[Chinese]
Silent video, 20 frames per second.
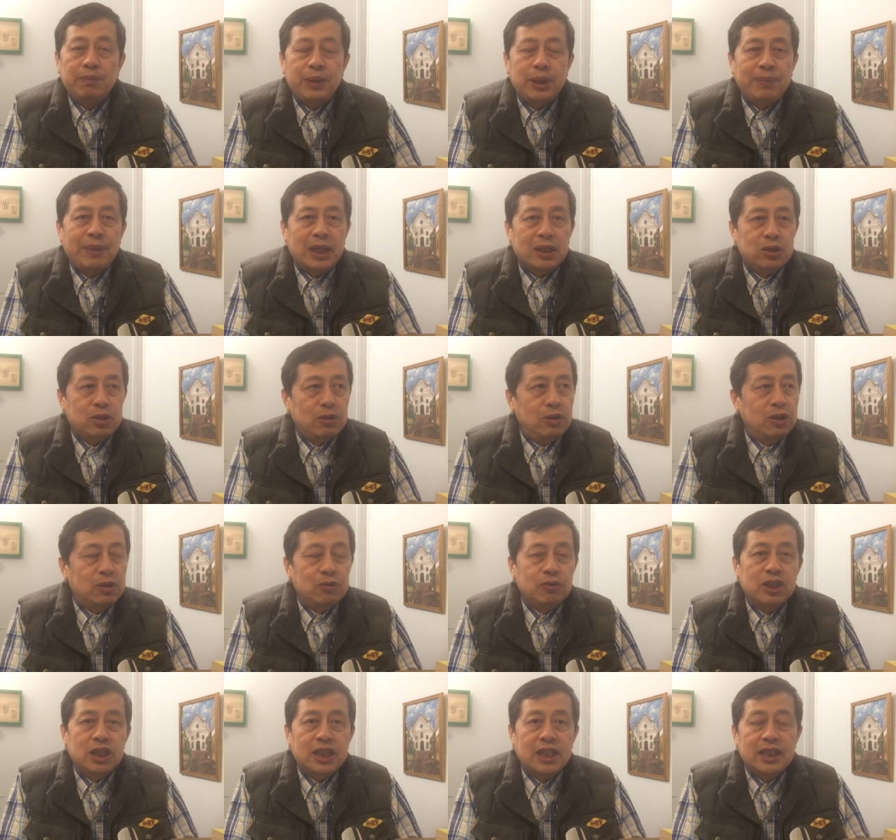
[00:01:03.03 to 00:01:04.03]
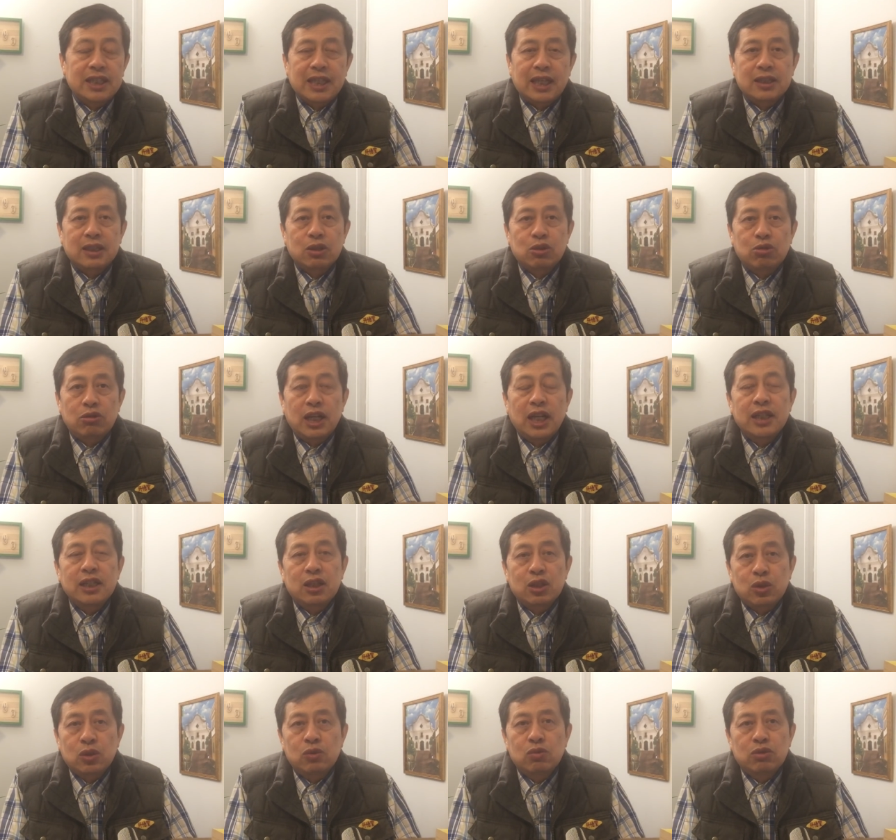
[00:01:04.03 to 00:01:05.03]
批判的所有东西可以展示出来一
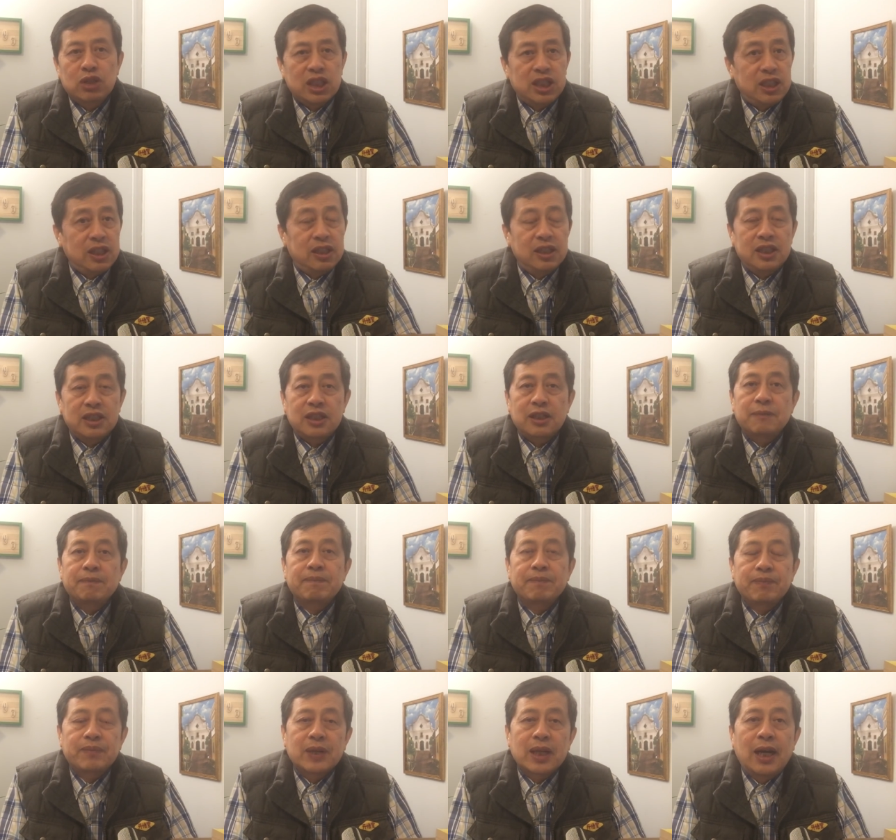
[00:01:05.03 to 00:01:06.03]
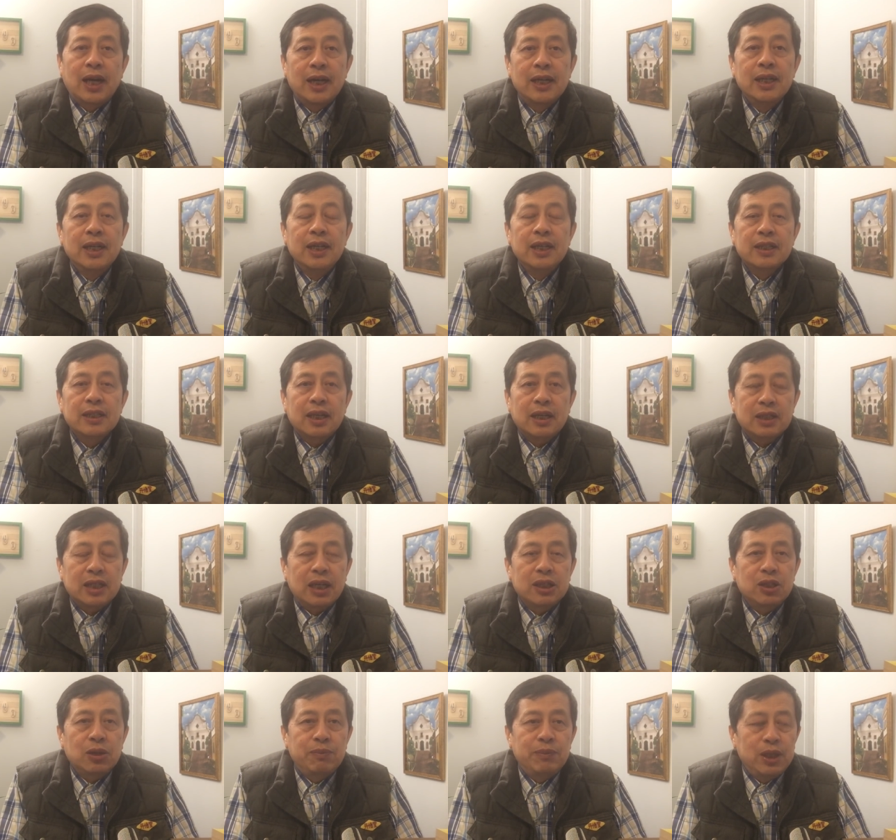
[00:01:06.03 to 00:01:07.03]
个动物的邪恶性啊，但是
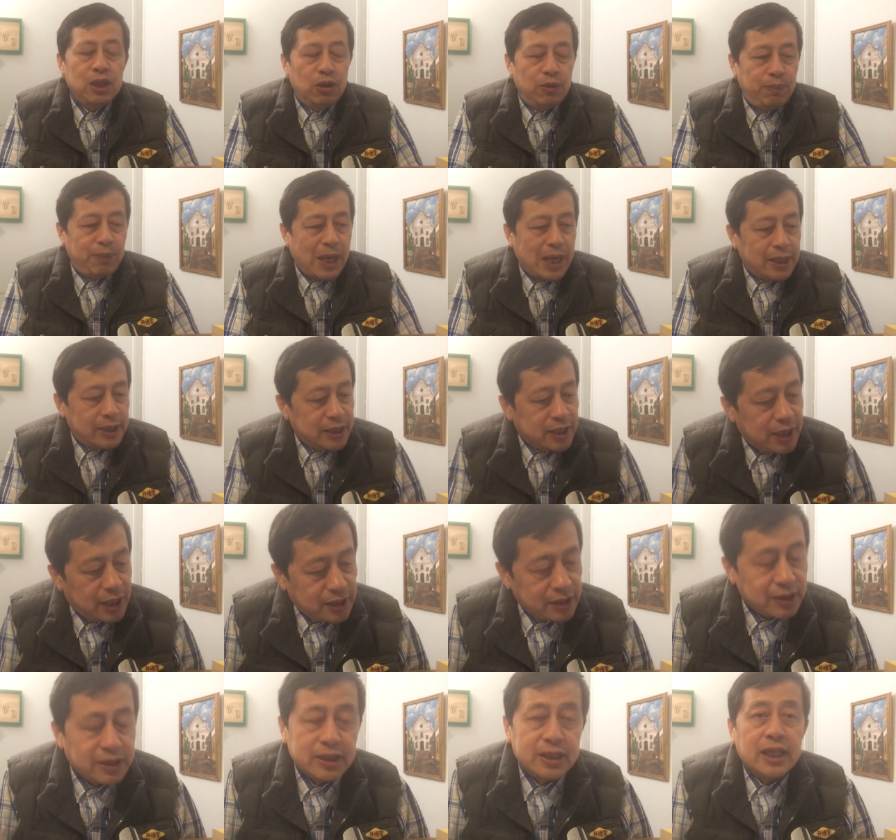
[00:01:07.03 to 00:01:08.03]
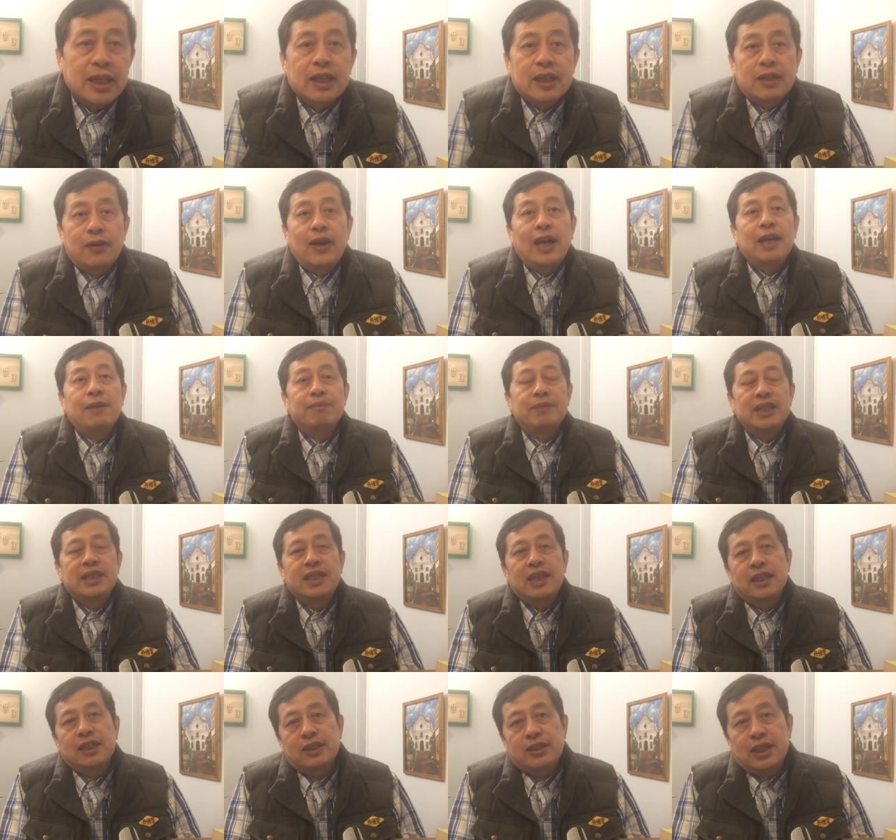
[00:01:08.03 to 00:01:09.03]
他就没有把人这一块没
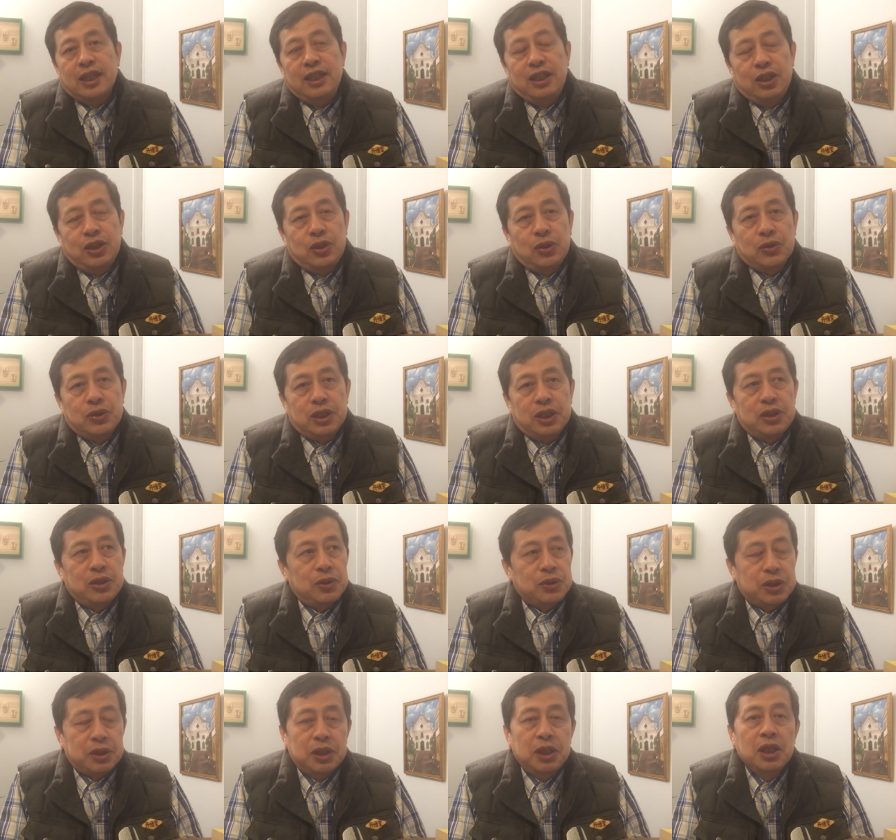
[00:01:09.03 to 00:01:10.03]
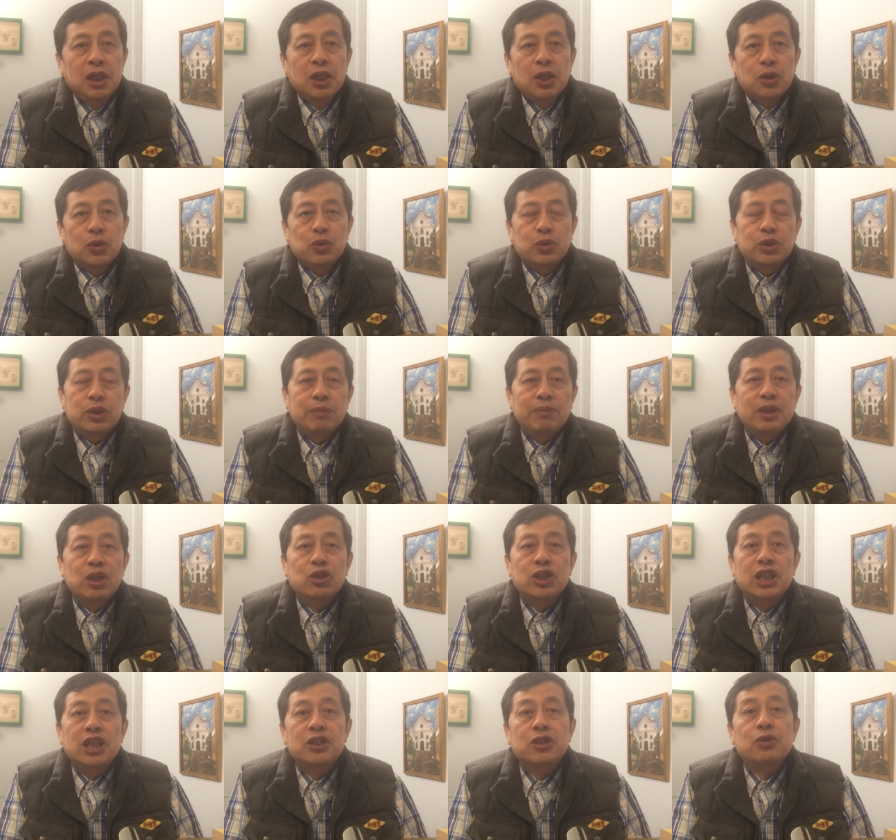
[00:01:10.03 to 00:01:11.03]
建立起来，也就这就是鲁迅没
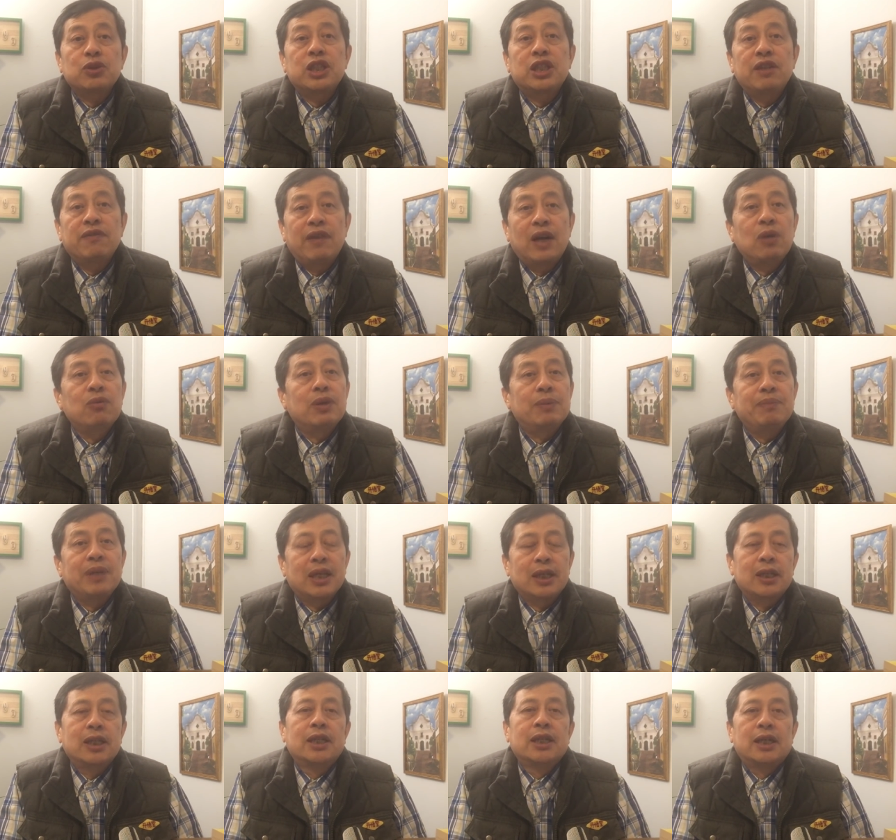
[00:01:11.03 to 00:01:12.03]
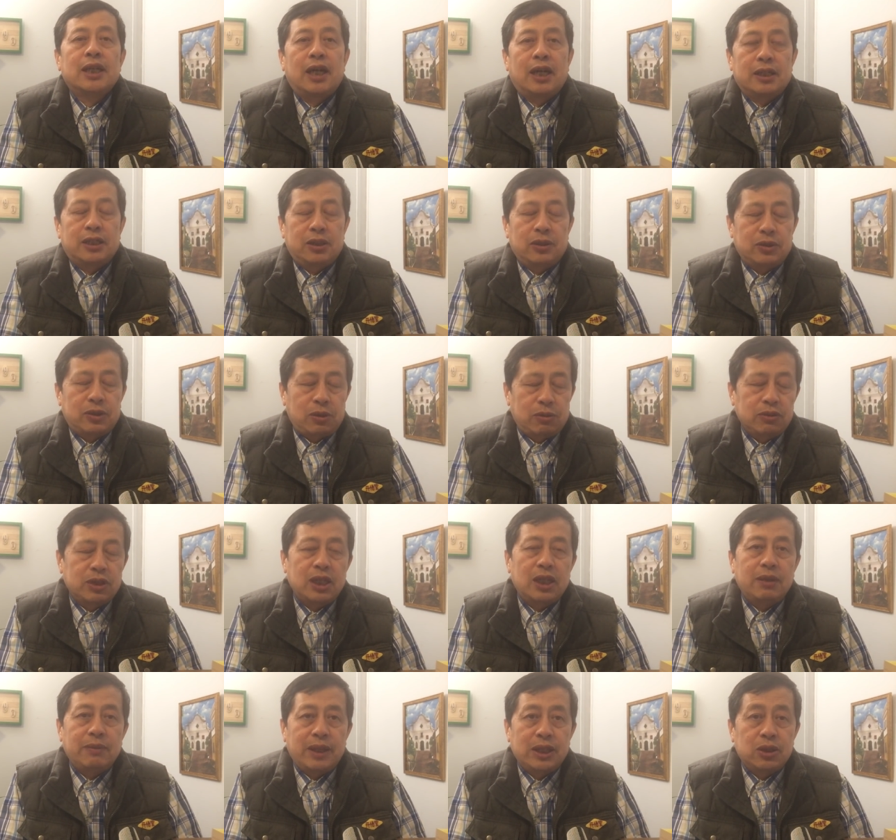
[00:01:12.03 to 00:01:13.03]
有接受西方文明啊，就从
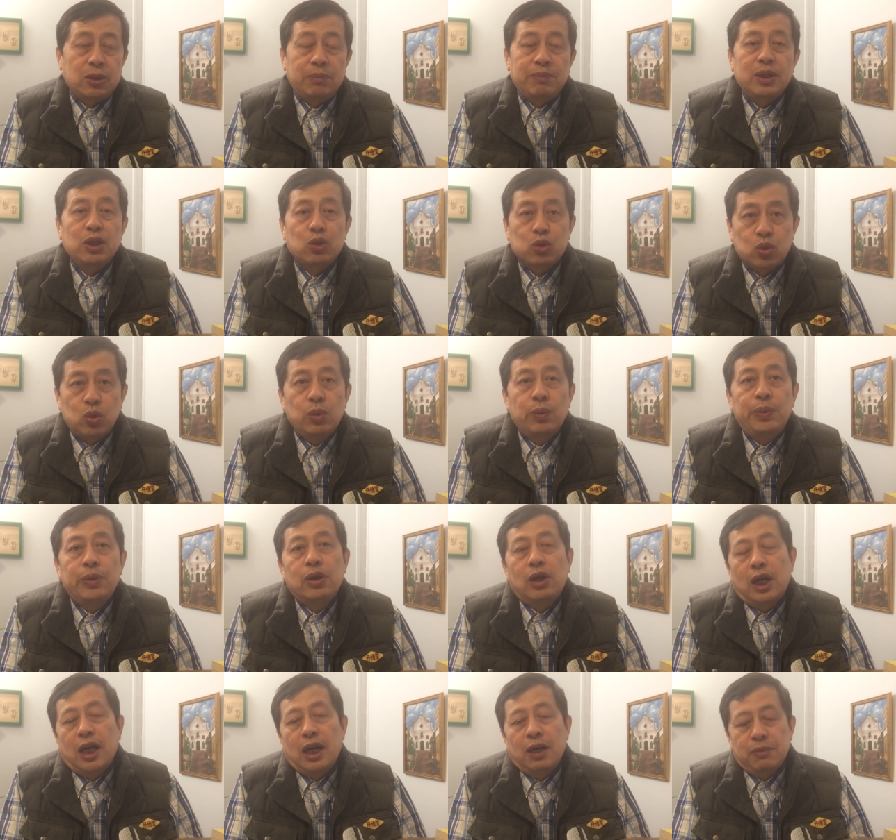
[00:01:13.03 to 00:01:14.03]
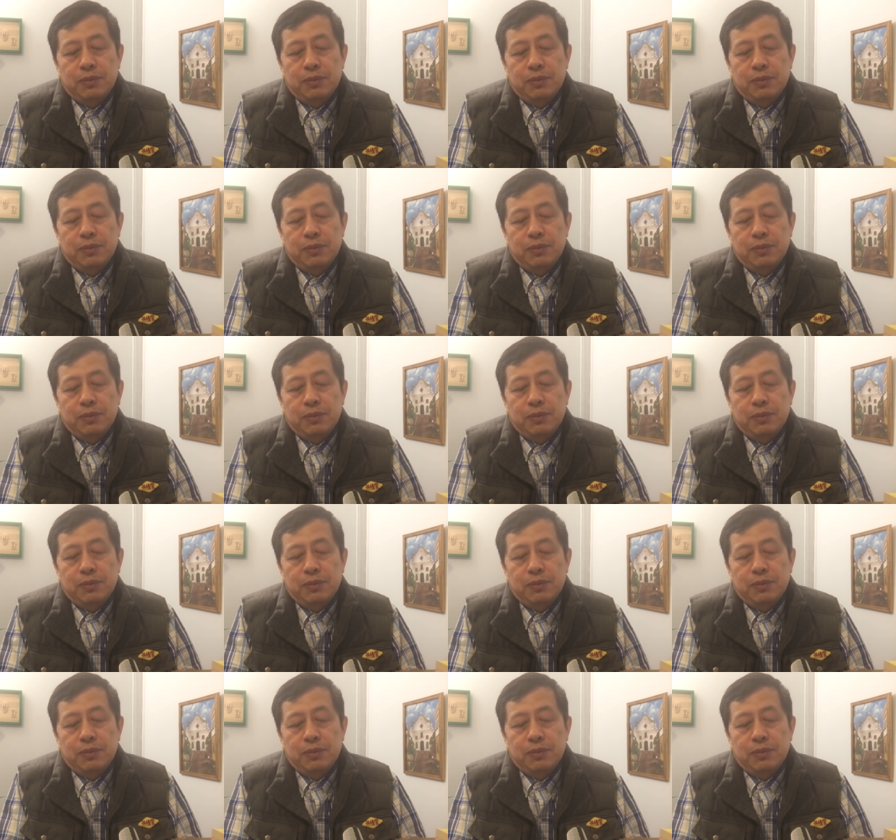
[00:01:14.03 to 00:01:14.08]
这里面就没有突破啊。